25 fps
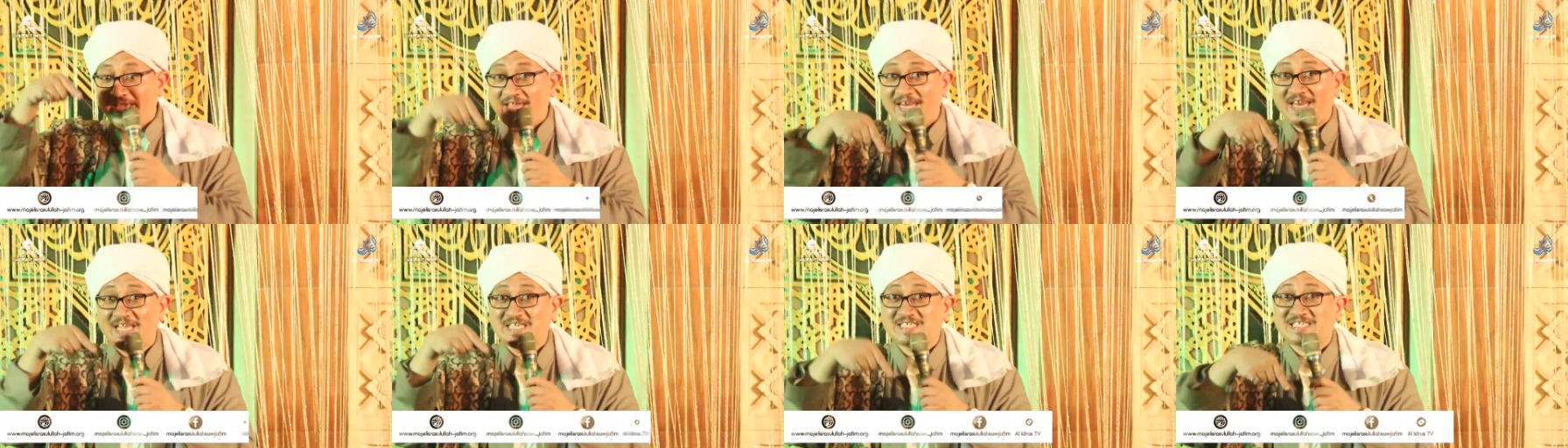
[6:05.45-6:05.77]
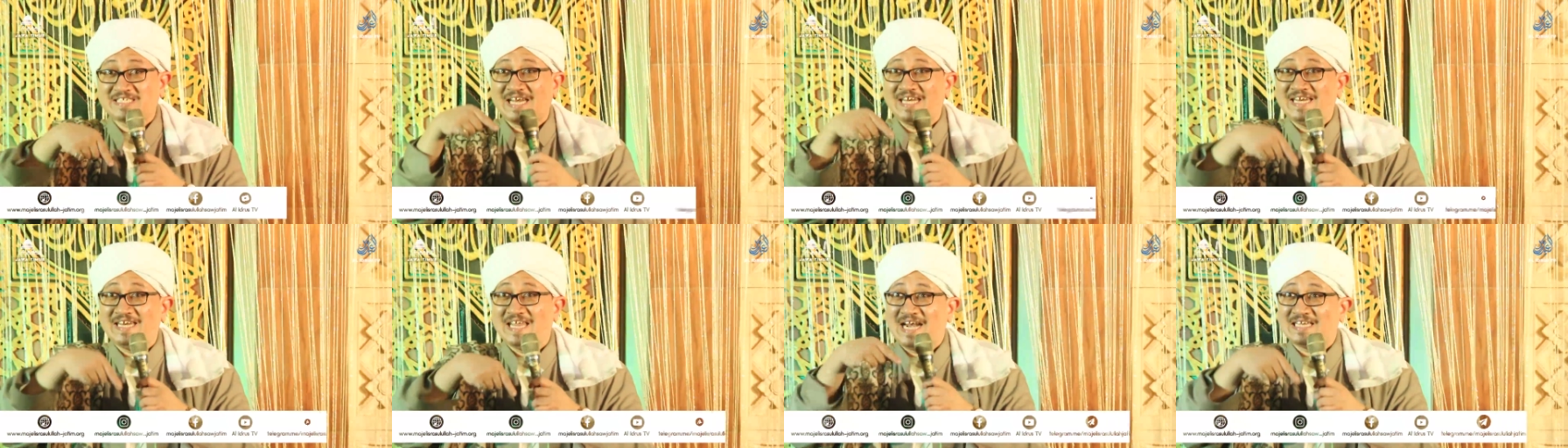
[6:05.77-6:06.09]
ini
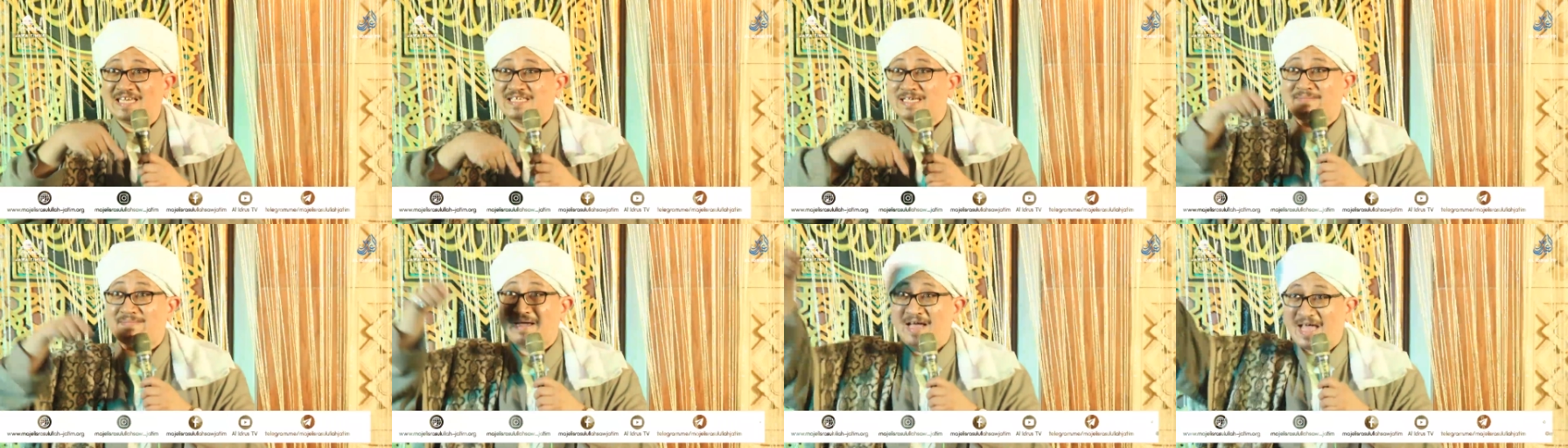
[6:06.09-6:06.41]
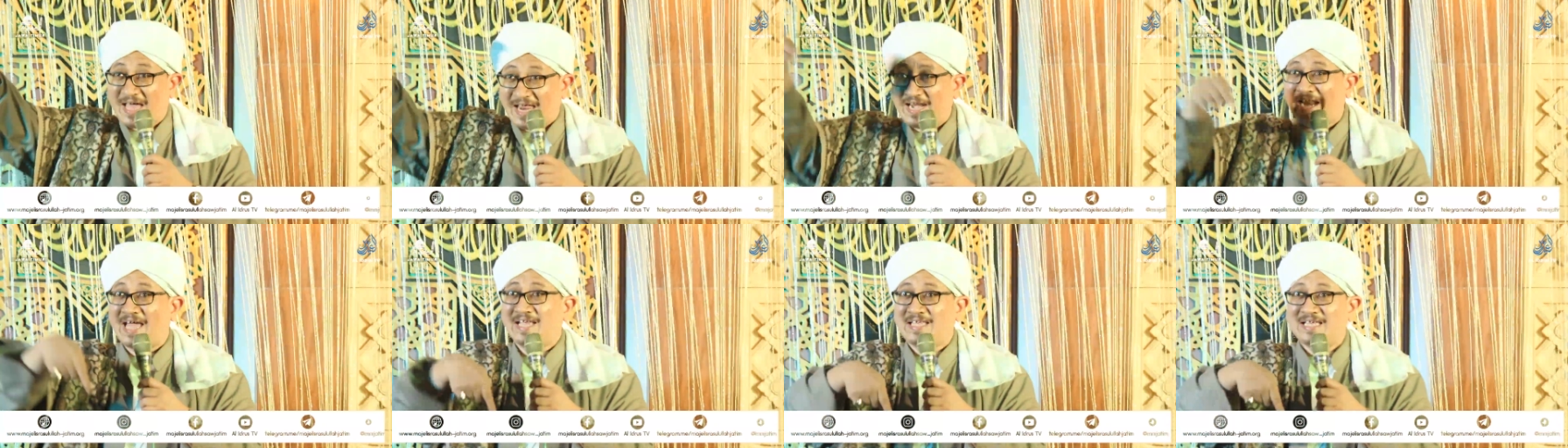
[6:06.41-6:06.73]
sendal
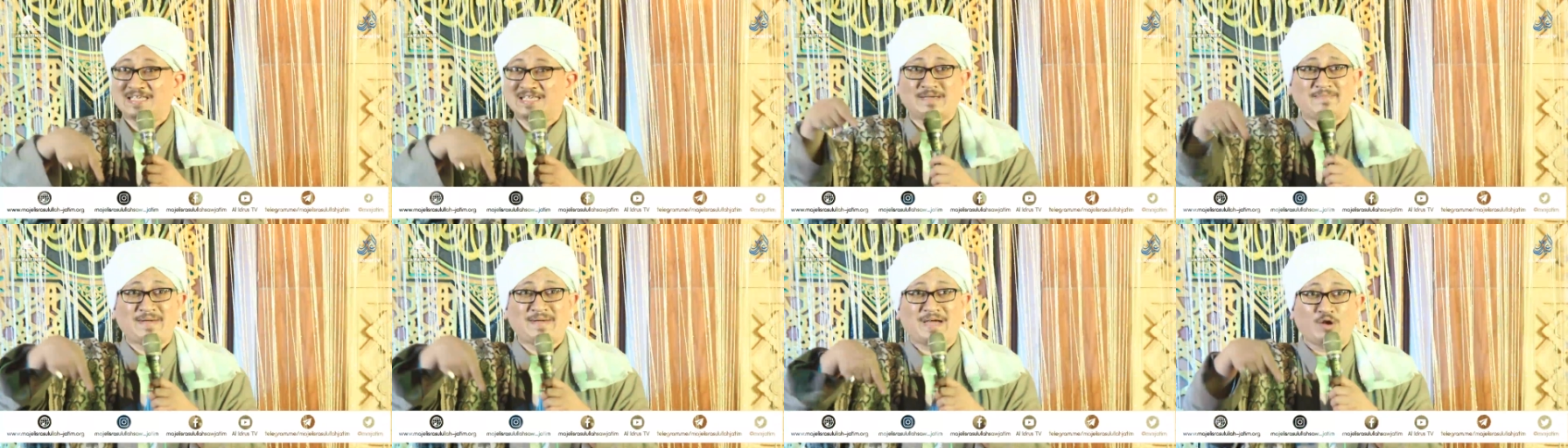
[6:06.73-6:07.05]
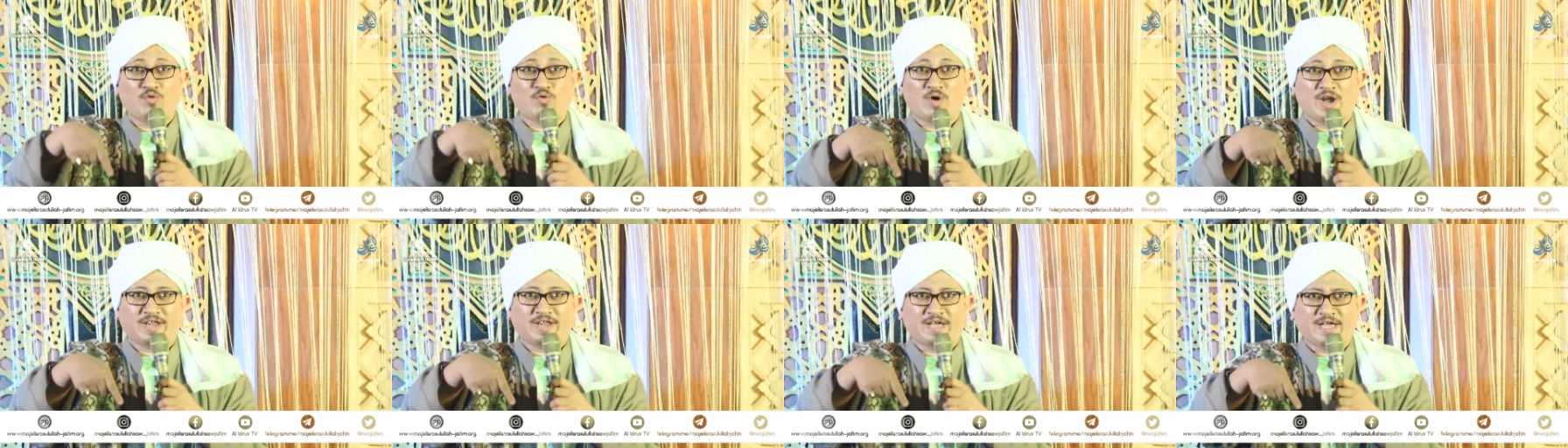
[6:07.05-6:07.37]
sama anaknya, sama
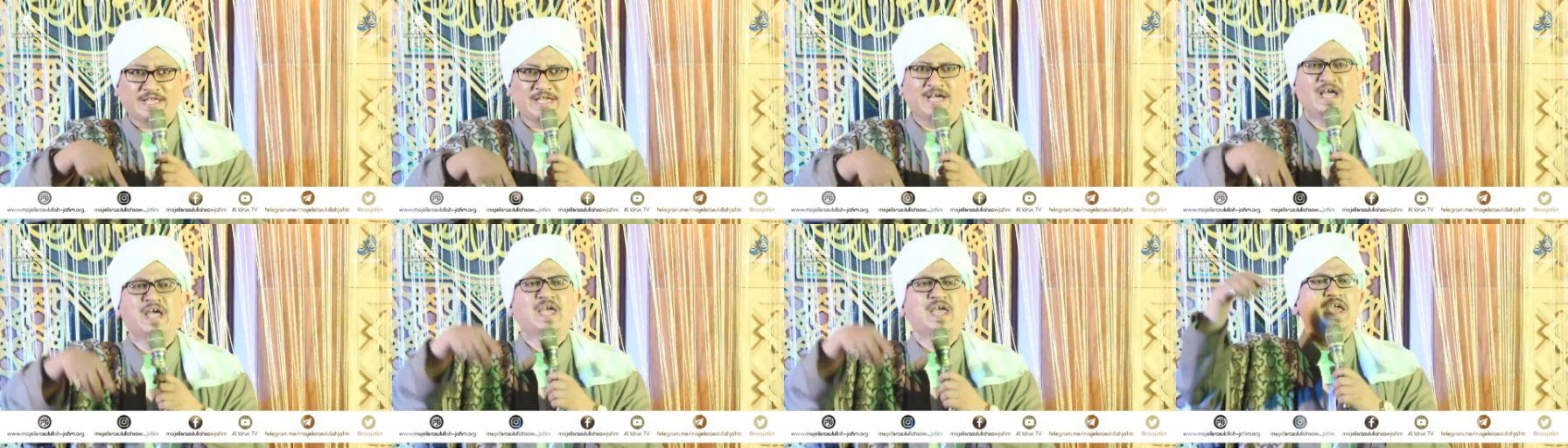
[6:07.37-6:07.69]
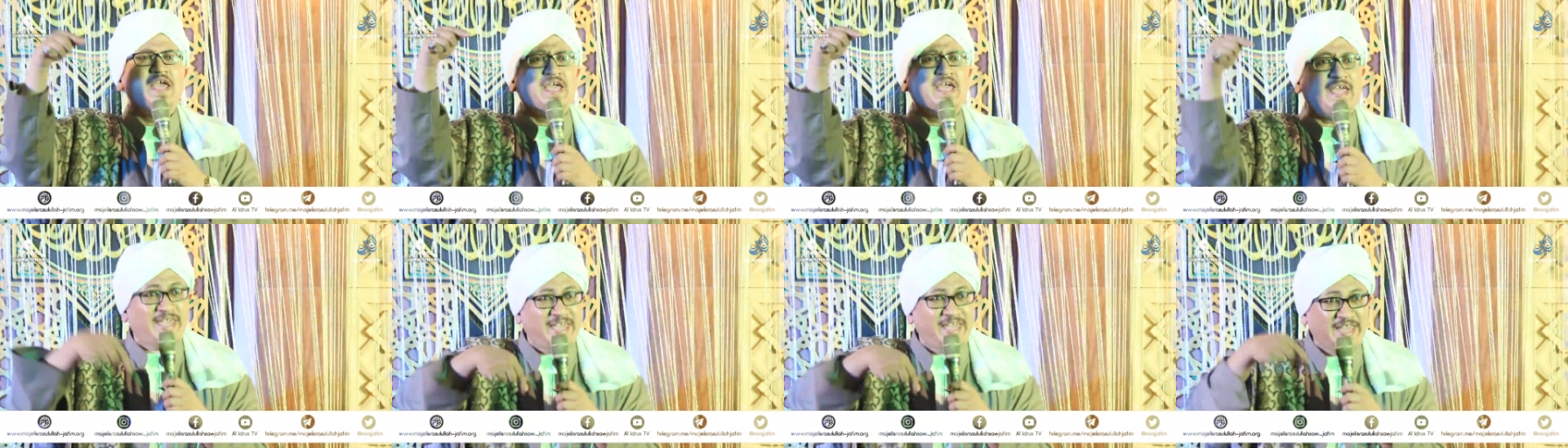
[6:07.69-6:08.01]
keluarganya.
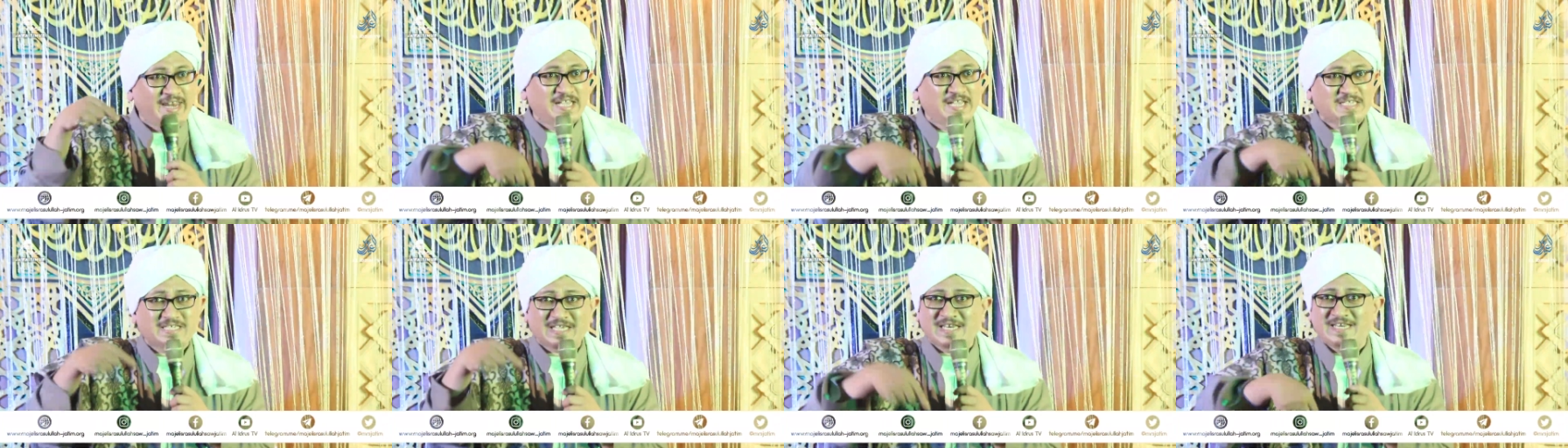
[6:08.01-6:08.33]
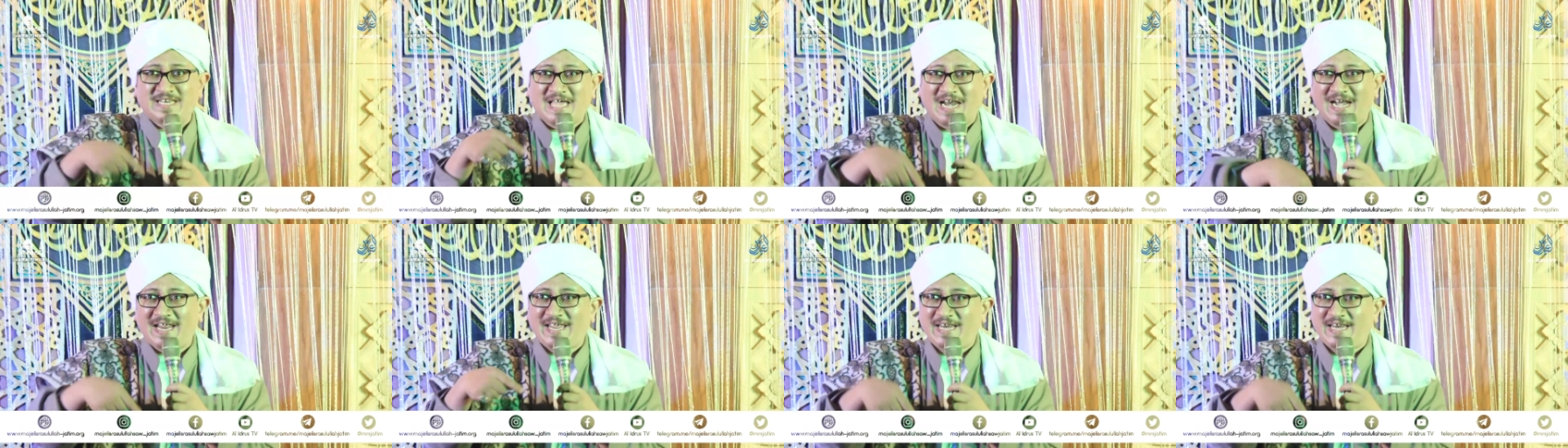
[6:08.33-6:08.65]
Ini
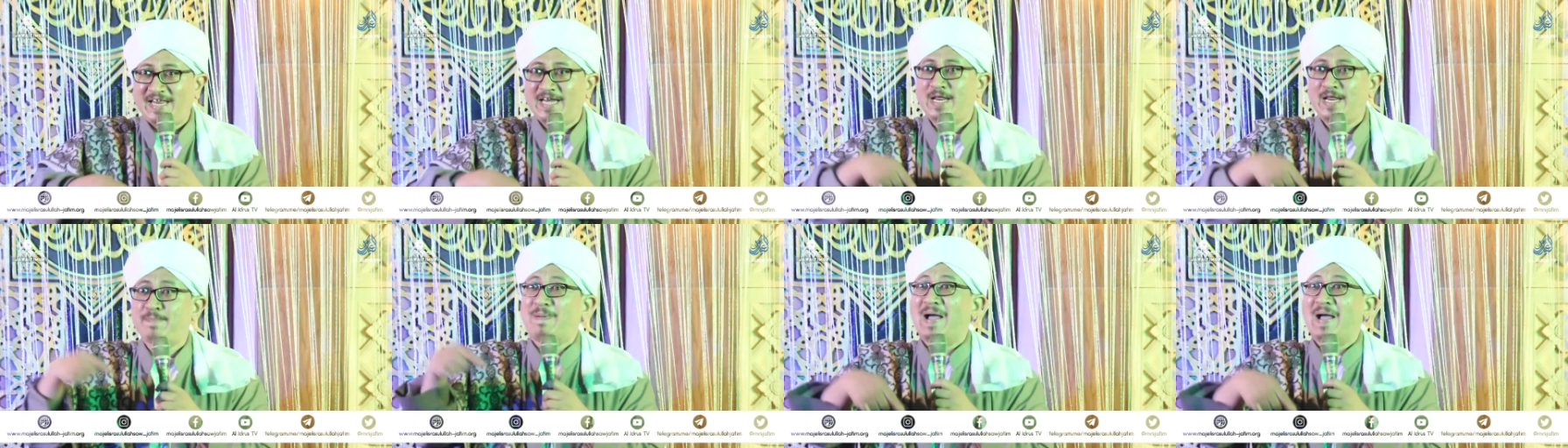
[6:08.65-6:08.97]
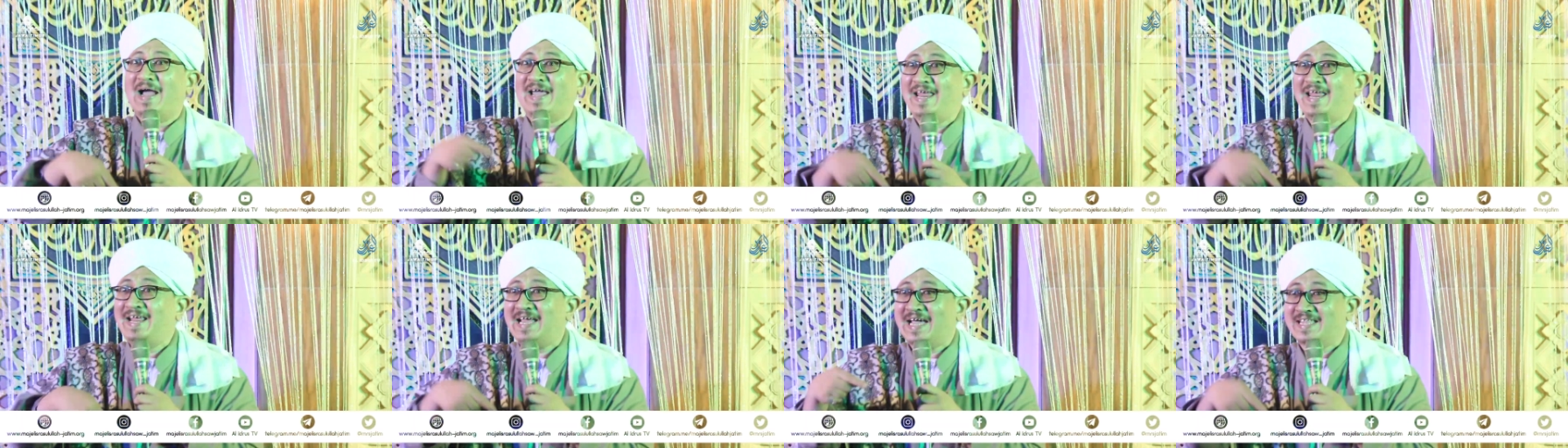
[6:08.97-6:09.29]
sendal ini
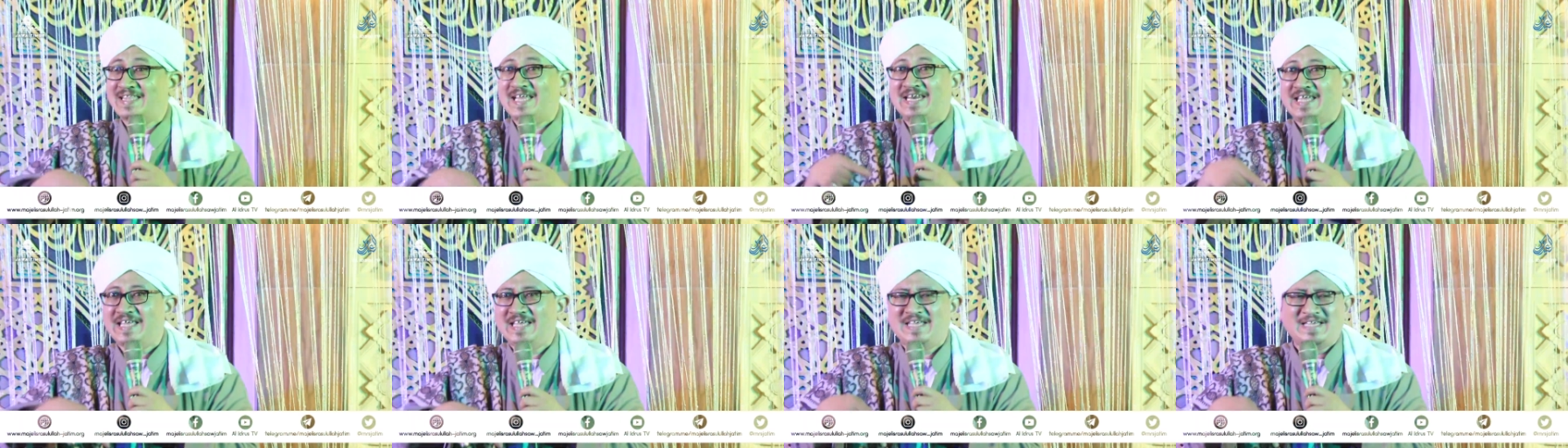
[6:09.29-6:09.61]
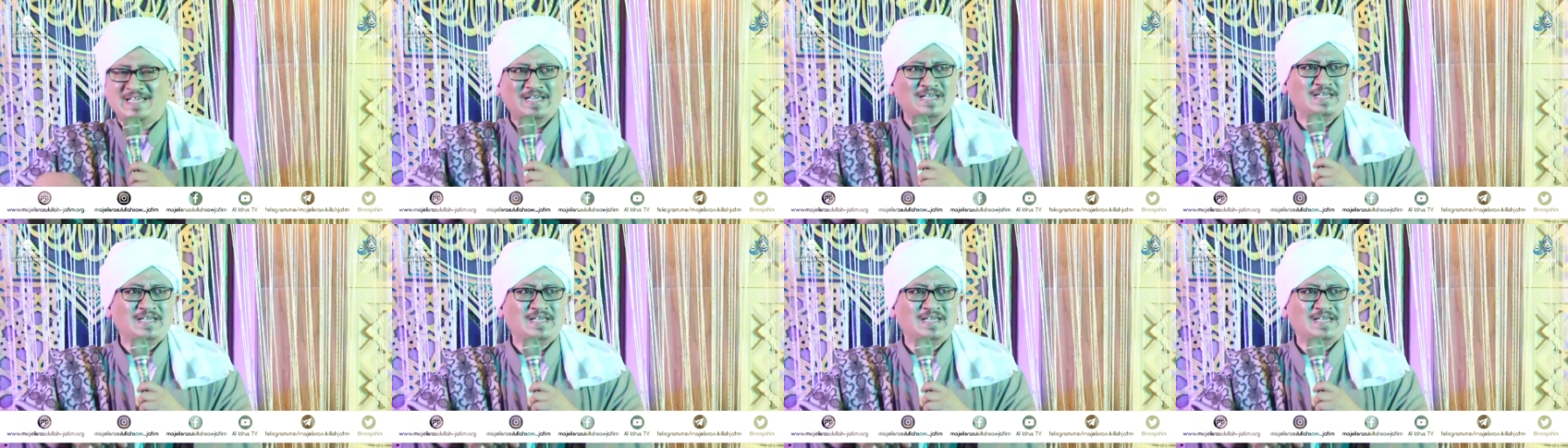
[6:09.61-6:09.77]
dipakai nggak tadi?